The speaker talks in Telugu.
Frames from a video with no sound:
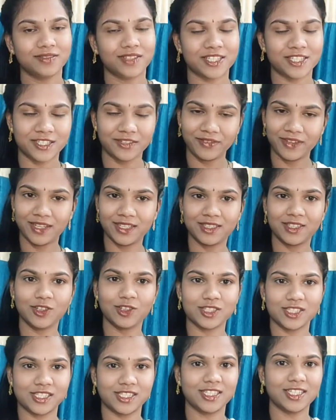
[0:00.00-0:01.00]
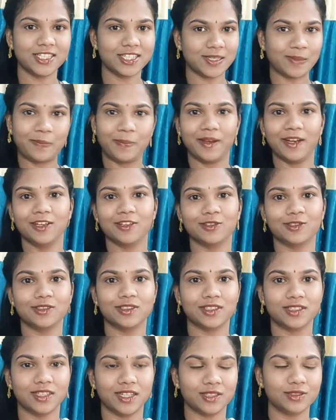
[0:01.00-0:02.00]
ఫస్ట్ ఆఫ్ ఆల్ అయితే ఒక చిన్న
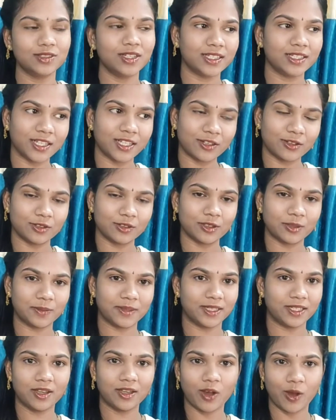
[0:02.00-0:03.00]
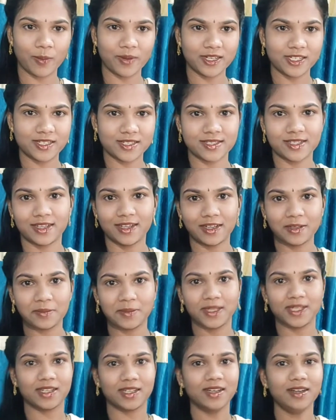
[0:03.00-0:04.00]
చెప్పాలనుకుంటున్నాను అంటే కొంతమంది కామెంట్
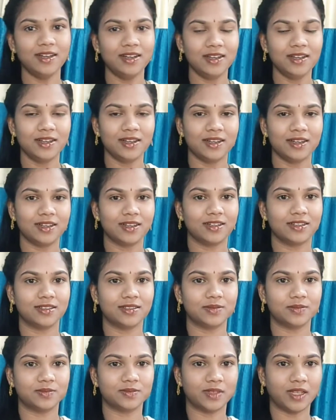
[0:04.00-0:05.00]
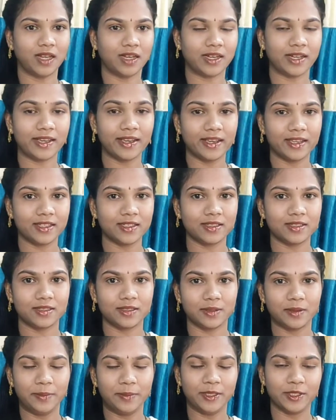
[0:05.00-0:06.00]
చేశారనమాట అంటే
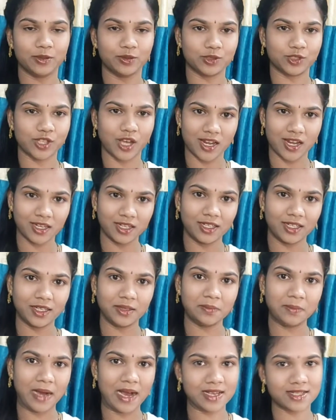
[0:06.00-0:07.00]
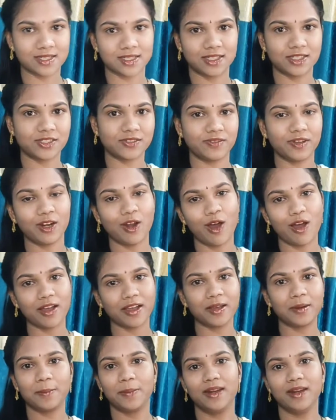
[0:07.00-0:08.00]
ఏంటి మీరు ఛానల్ నేమ్ భాస్కరి శివ
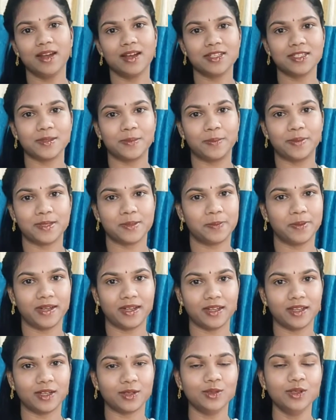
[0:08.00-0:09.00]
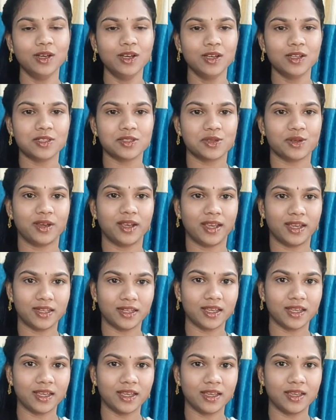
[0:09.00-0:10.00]
లాంగ్ హెయిర్ పిల్ల అని చెప్పేసి పెట్టారు సో
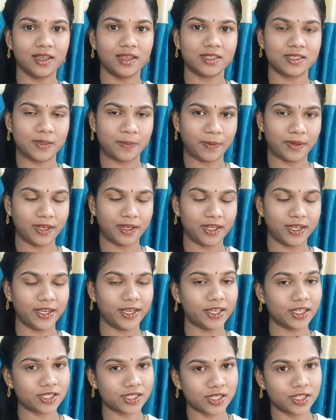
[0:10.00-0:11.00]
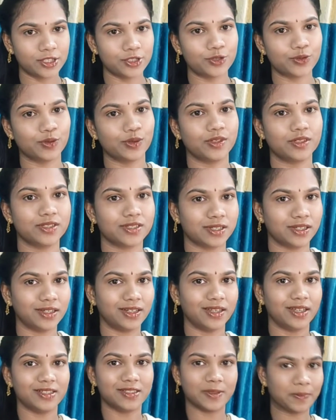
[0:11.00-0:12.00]
హెయిర్కి చెప్పండి హెయిర్ స్టైల్స్
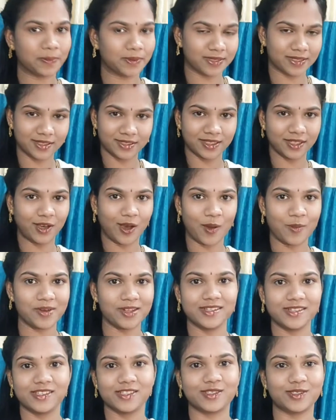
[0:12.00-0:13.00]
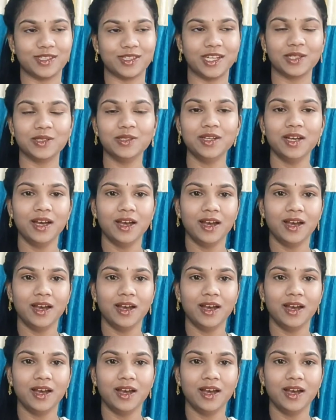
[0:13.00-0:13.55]
చూపించండి అని చెప్పేసి కామెంట్ చేస్తున్నారు